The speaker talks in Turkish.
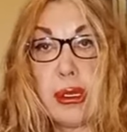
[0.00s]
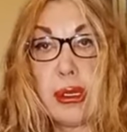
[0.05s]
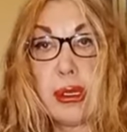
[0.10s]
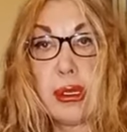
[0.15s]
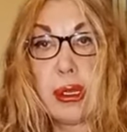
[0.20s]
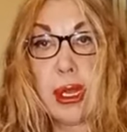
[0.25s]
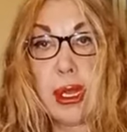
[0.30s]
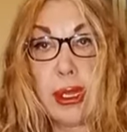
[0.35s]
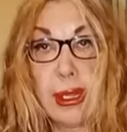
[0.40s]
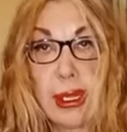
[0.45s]

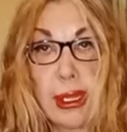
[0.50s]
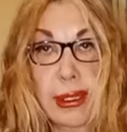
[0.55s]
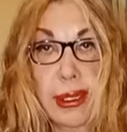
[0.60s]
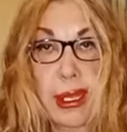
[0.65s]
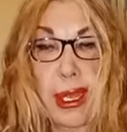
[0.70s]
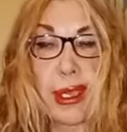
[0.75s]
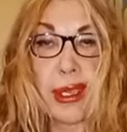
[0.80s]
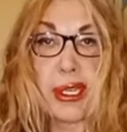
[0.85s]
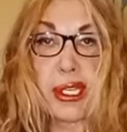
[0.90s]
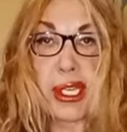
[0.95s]

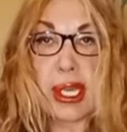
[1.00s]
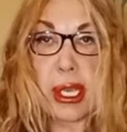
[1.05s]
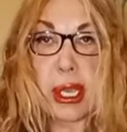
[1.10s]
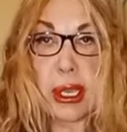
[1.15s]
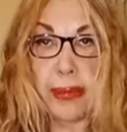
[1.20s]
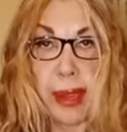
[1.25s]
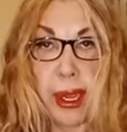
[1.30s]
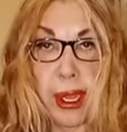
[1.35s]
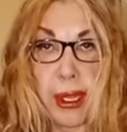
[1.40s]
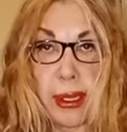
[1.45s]
Allah'tan kişiye
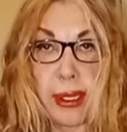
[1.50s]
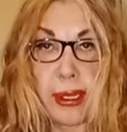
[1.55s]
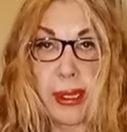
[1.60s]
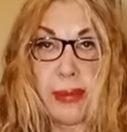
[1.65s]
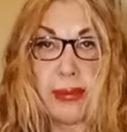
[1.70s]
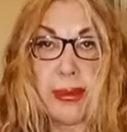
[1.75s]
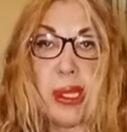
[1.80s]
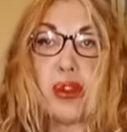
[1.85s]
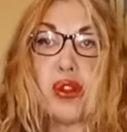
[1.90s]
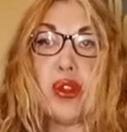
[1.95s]
bağladım.
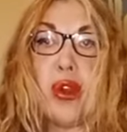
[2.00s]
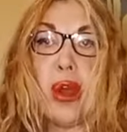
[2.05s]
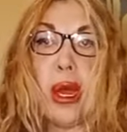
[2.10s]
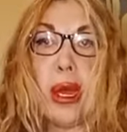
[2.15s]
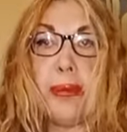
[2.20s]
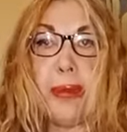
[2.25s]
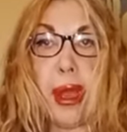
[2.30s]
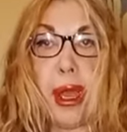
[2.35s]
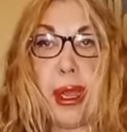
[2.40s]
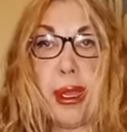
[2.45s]
TikTok'a
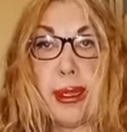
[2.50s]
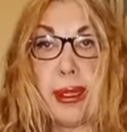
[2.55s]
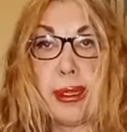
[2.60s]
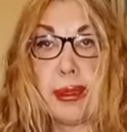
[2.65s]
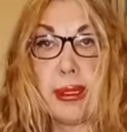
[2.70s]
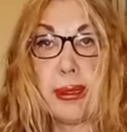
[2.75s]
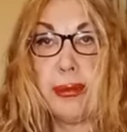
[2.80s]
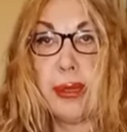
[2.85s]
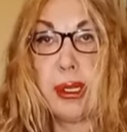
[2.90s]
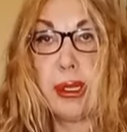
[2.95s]

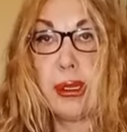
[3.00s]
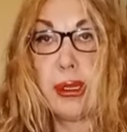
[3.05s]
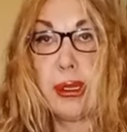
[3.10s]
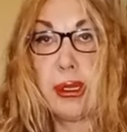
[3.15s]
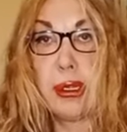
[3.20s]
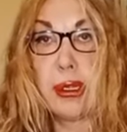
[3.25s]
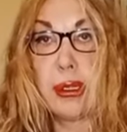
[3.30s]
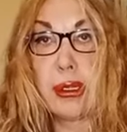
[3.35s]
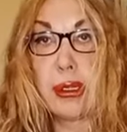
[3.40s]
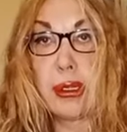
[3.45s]
bağladım.
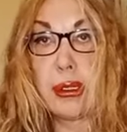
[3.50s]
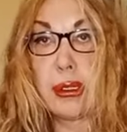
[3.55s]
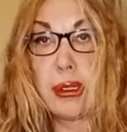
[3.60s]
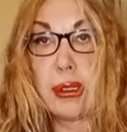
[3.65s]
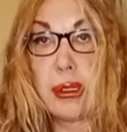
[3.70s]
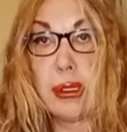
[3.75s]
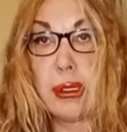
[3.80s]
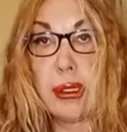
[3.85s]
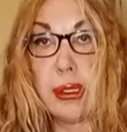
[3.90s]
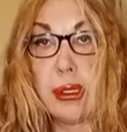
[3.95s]

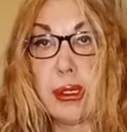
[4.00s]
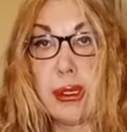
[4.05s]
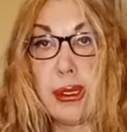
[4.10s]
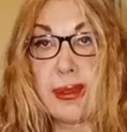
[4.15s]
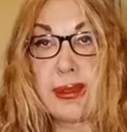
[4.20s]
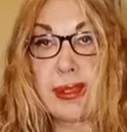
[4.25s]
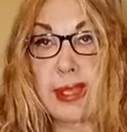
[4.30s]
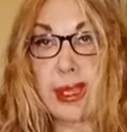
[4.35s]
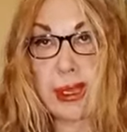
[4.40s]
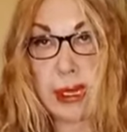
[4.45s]
Ee,
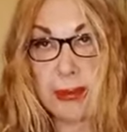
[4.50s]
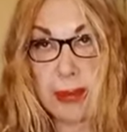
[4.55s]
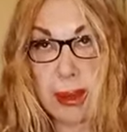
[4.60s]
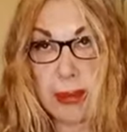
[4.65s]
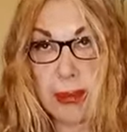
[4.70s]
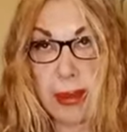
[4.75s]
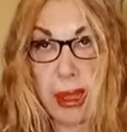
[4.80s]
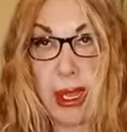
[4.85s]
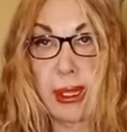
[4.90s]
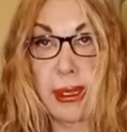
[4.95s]
Instagram'a
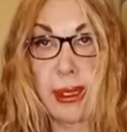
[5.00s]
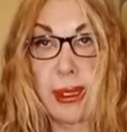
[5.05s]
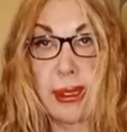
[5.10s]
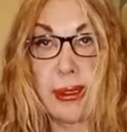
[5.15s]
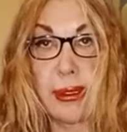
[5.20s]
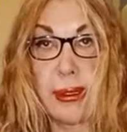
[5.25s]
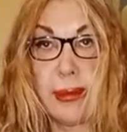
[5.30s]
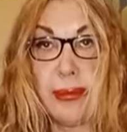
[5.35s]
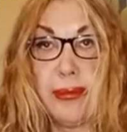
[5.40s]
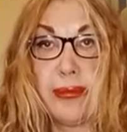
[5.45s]

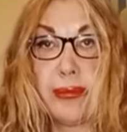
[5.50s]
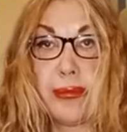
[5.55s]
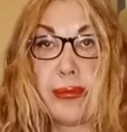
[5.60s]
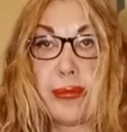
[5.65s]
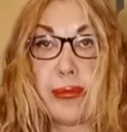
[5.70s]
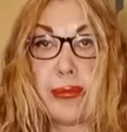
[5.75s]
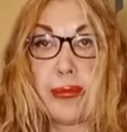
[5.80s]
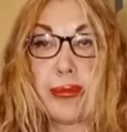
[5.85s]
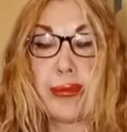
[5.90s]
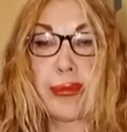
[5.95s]
bağladım.
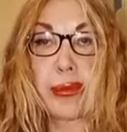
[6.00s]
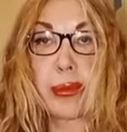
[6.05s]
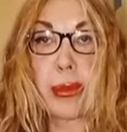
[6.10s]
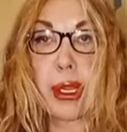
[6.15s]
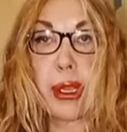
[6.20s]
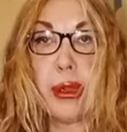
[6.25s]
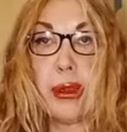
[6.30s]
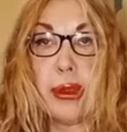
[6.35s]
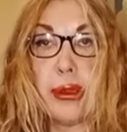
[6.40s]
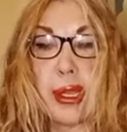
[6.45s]

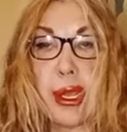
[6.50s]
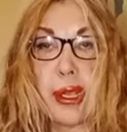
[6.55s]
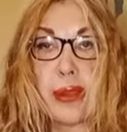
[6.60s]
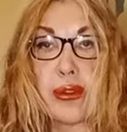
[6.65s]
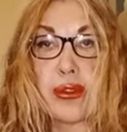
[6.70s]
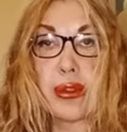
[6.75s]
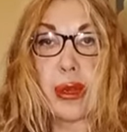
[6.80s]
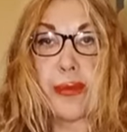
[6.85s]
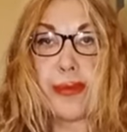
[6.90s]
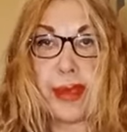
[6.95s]
Ondan
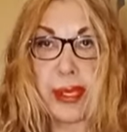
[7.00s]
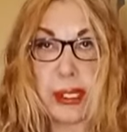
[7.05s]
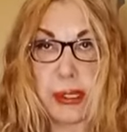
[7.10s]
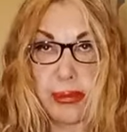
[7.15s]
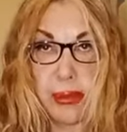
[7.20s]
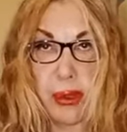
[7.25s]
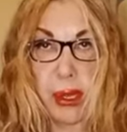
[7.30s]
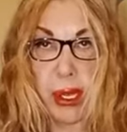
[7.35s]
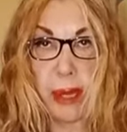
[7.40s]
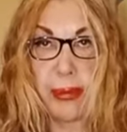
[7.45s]
sonra
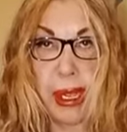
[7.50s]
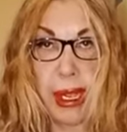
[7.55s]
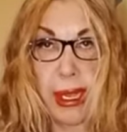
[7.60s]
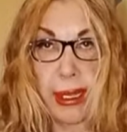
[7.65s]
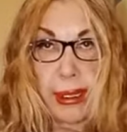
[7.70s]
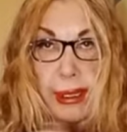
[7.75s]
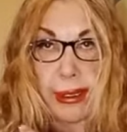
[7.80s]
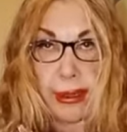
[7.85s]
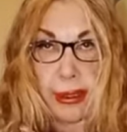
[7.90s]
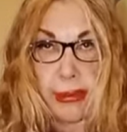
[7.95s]
Facebook'a
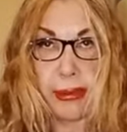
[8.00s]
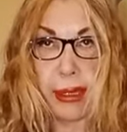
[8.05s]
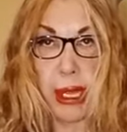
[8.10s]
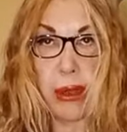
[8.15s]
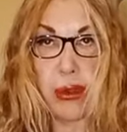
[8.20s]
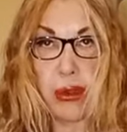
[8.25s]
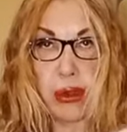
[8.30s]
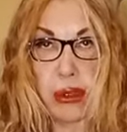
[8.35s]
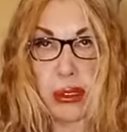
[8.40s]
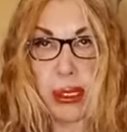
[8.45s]
bağladım da
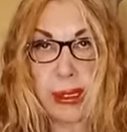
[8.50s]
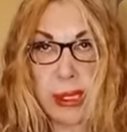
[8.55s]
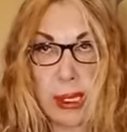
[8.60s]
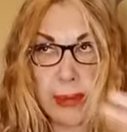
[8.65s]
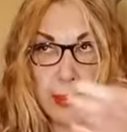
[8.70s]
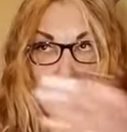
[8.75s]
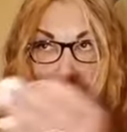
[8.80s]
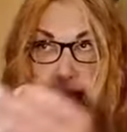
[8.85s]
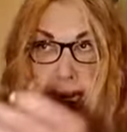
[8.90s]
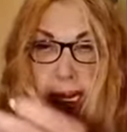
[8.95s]
oradan da
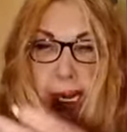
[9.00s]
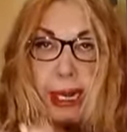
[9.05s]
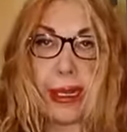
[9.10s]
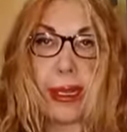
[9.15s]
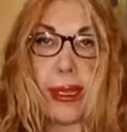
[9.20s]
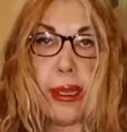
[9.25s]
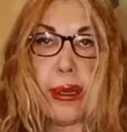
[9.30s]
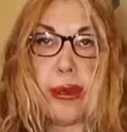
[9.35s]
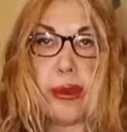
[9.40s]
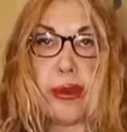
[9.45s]
aboneler
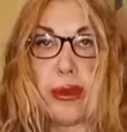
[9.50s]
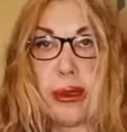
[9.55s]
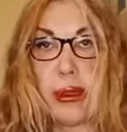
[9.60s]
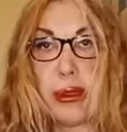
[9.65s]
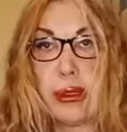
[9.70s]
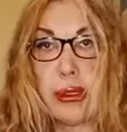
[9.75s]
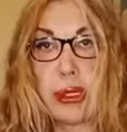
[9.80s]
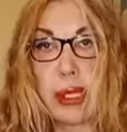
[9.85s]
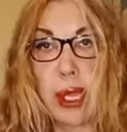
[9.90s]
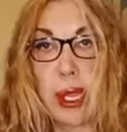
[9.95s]
geliyor.
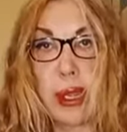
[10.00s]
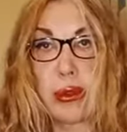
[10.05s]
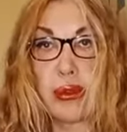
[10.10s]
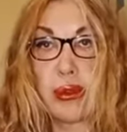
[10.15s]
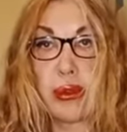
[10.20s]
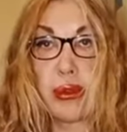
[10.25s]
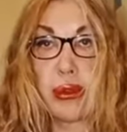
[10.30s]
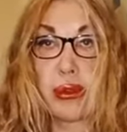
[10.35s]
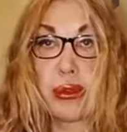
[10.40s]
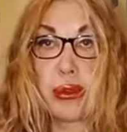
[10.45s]
Tek
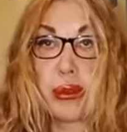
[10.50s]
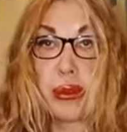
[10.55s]
tük.